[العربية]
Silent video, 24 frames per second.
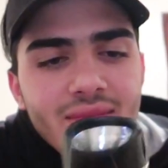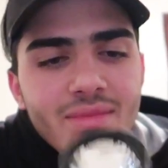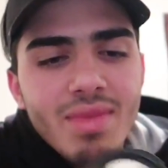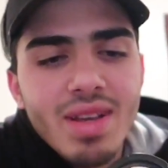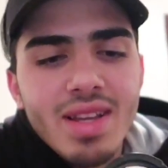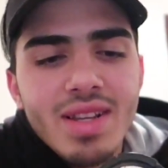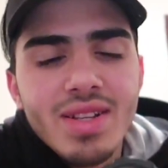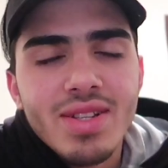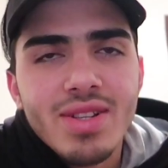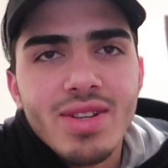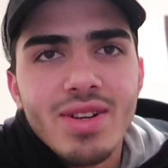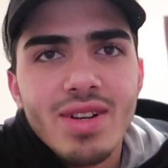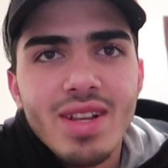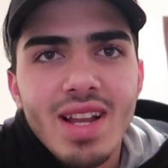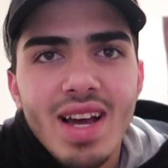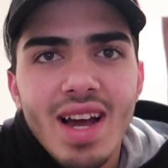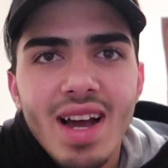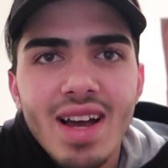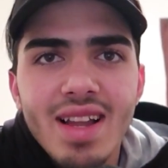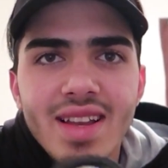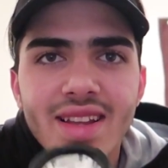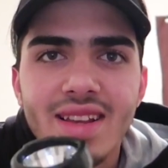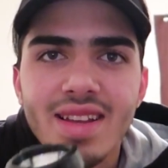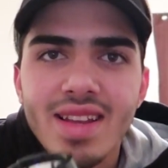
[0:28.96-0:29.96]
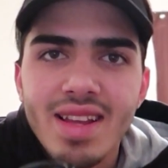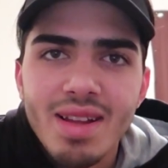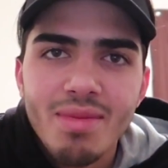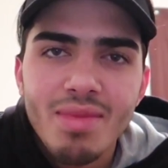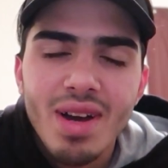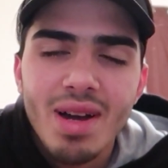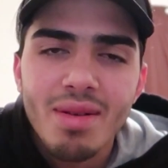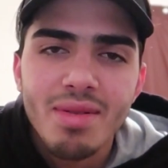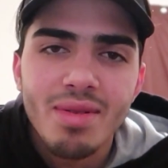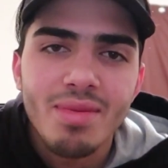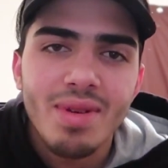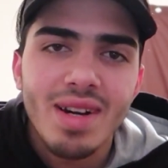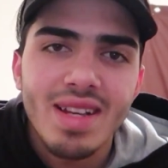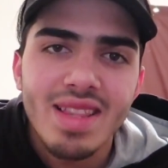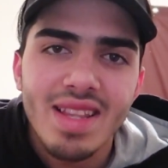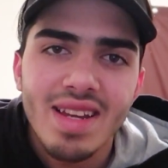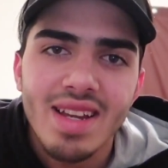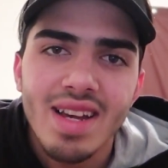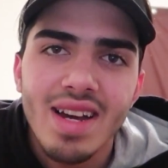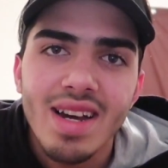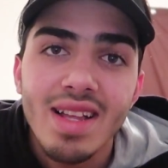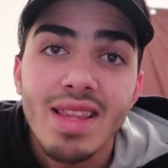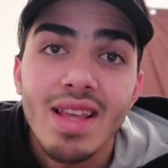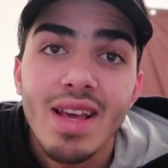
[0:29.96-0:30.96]
ما يشتغل حاليا لان ما ابي
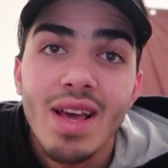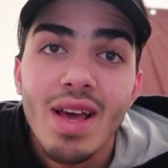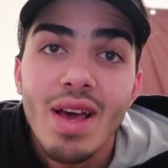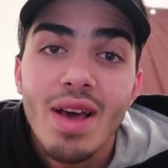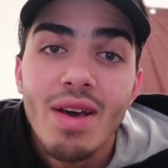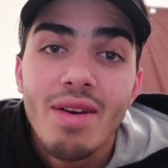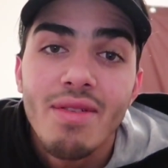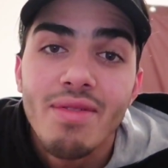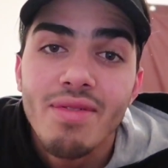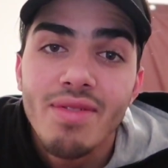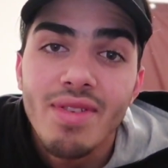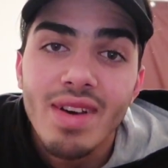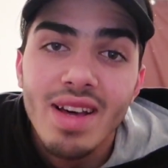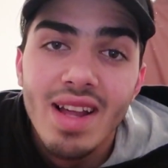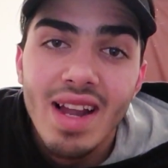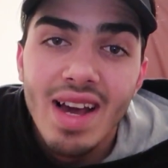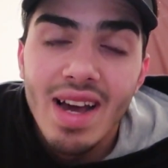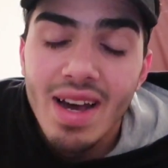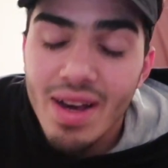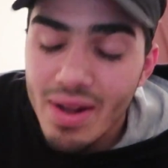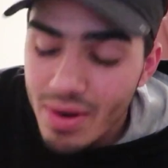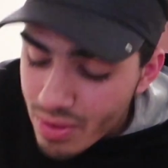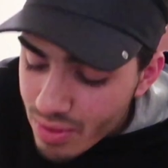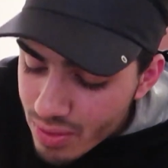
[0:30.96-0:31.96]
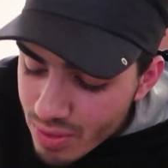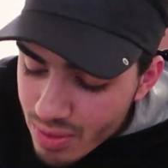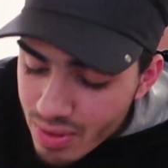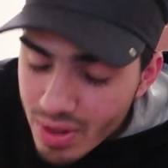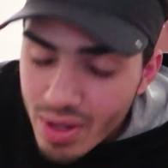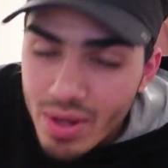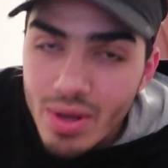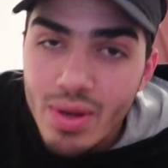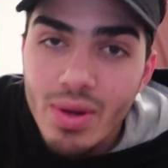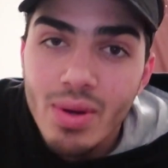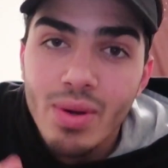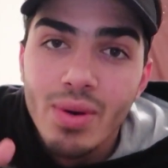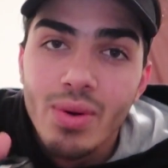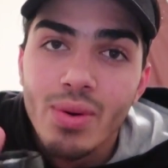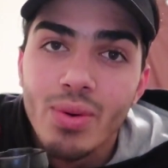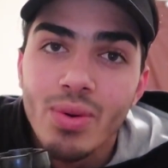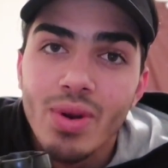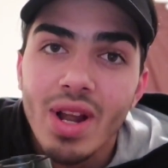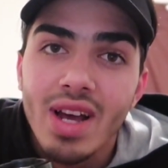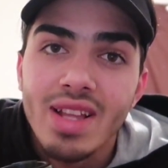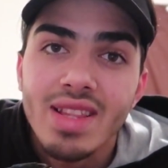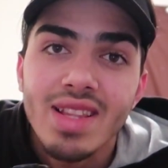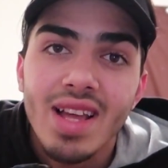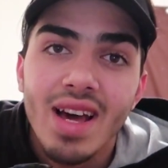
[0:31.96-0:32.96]
باتريات فراح نروح
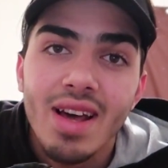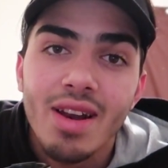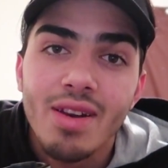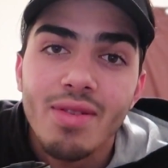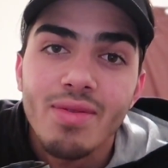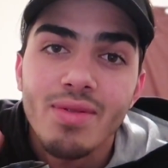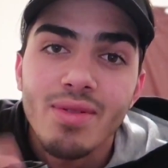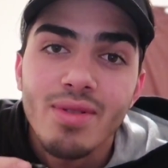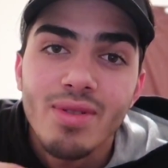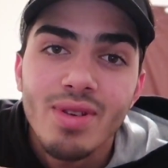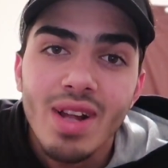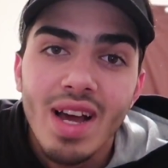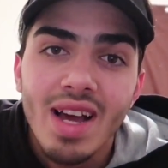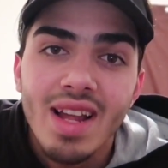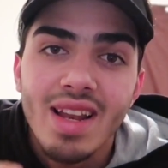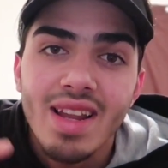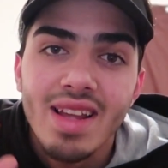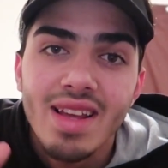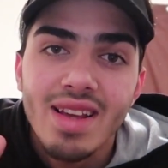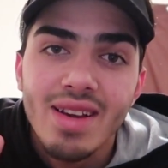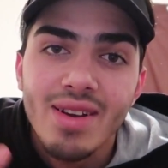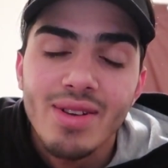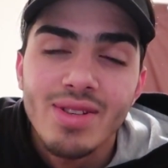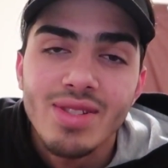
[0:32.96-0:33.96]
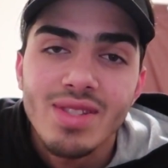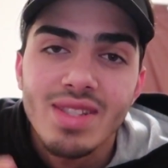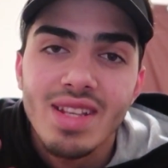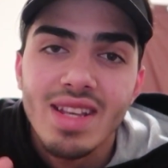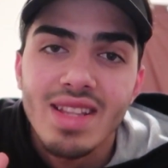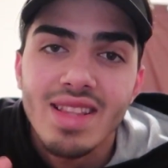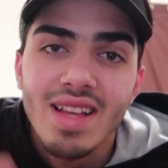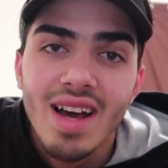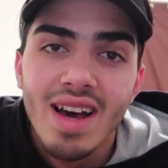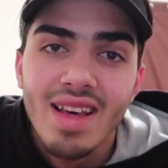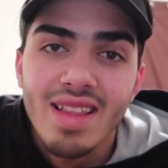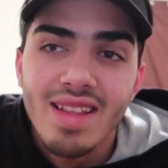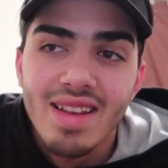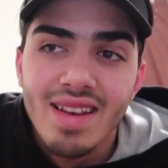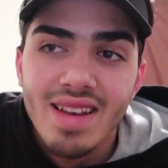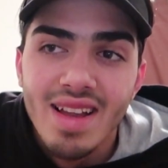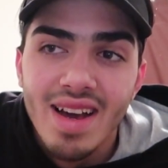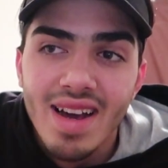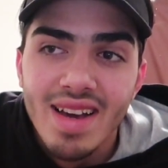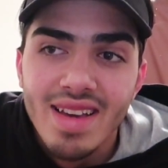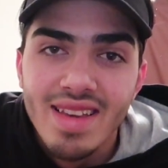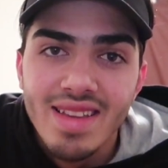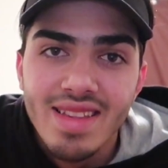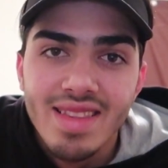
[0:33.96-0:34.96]
وراح تتعرفون على قصة هذا
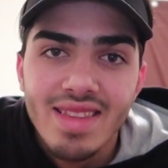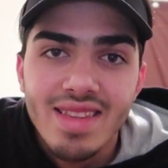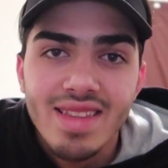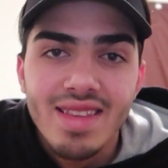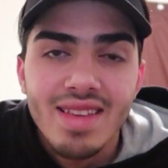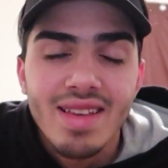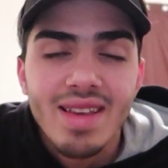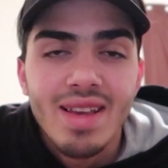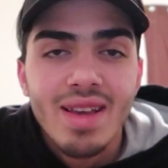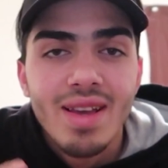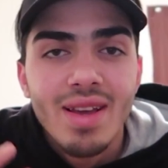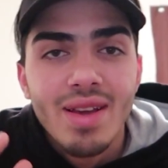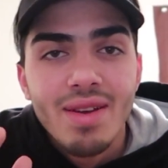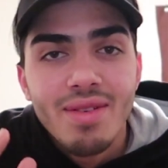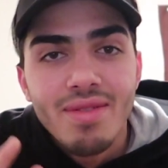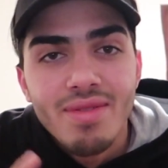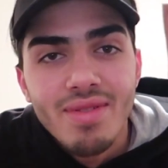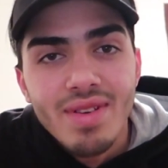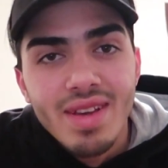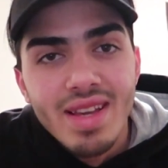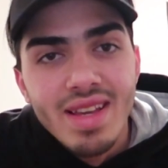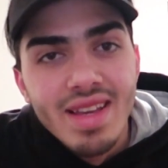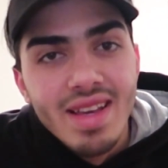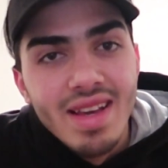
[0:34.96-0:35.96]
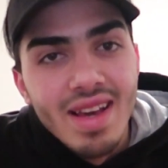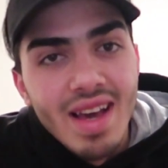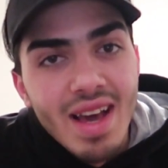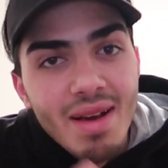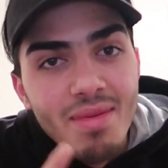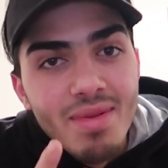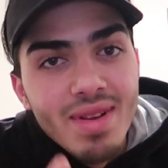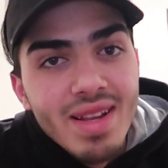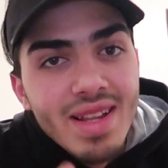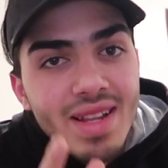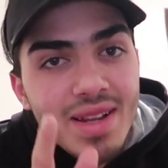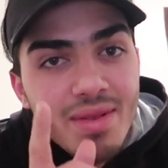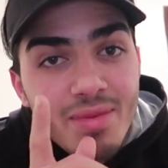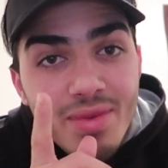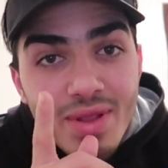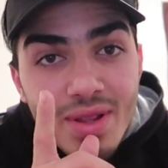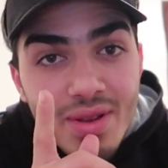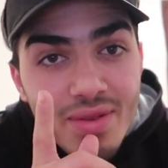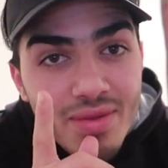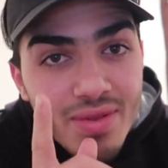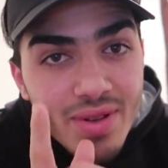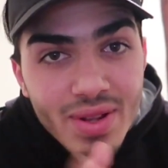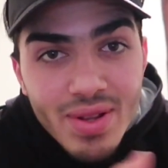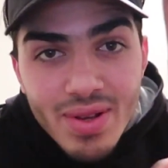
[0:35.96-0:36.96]
اللايت فقبل لا نبدأ
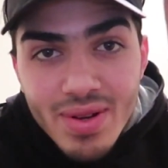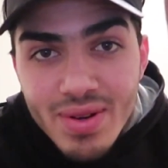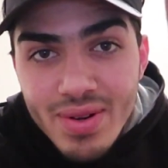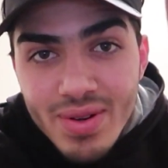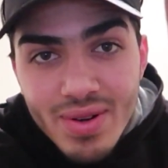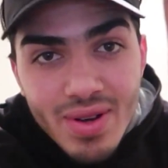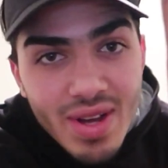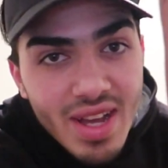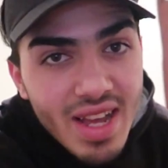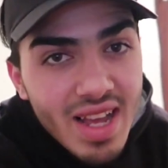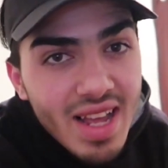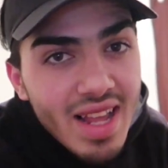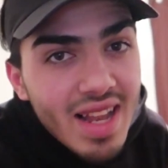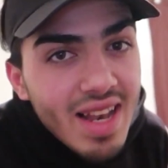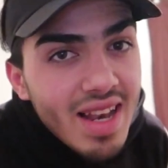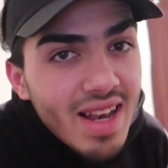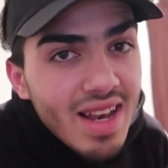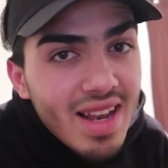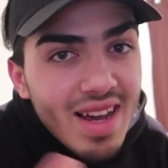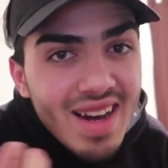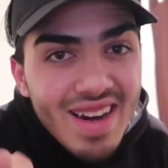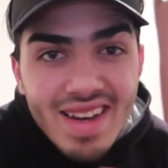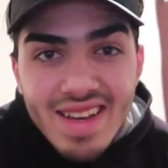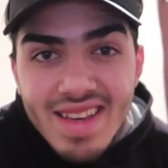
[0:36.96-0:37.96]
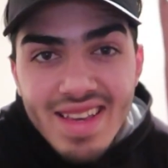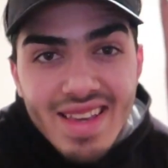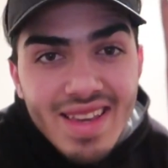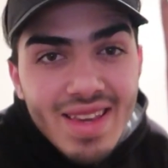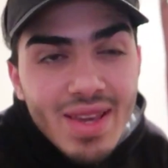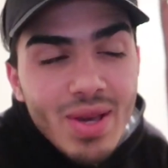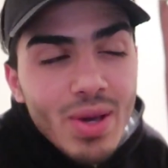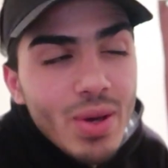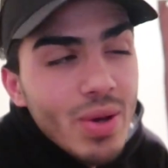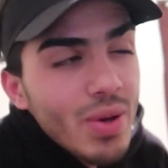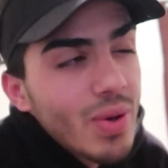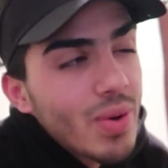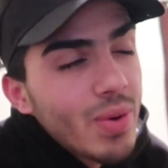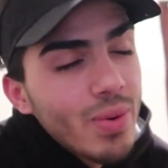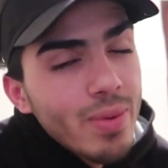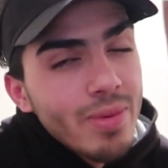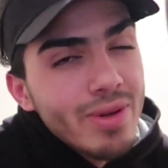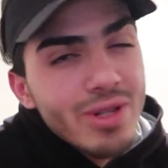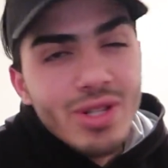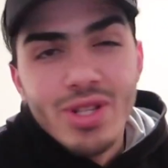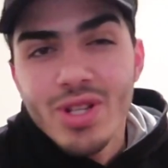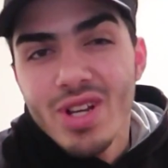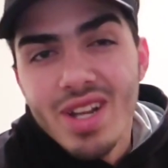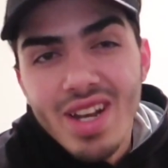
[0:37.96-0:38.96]
الفيديو لايك
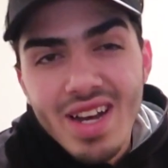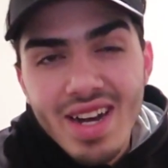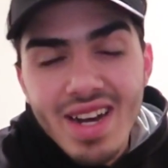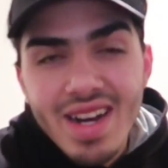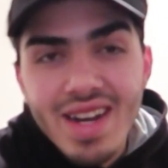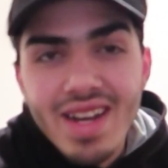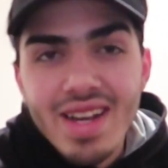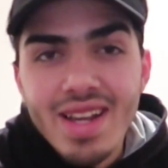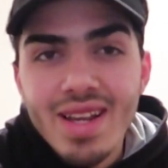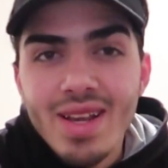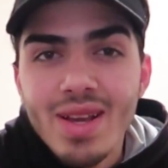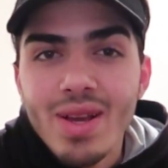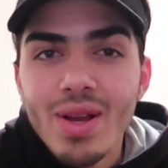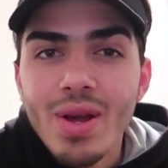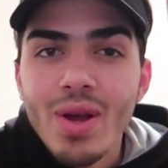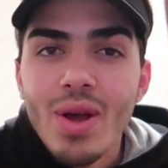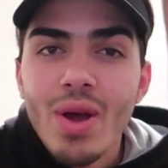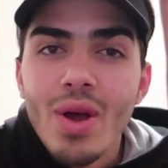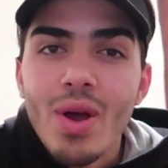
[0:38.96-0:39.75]
واشتراك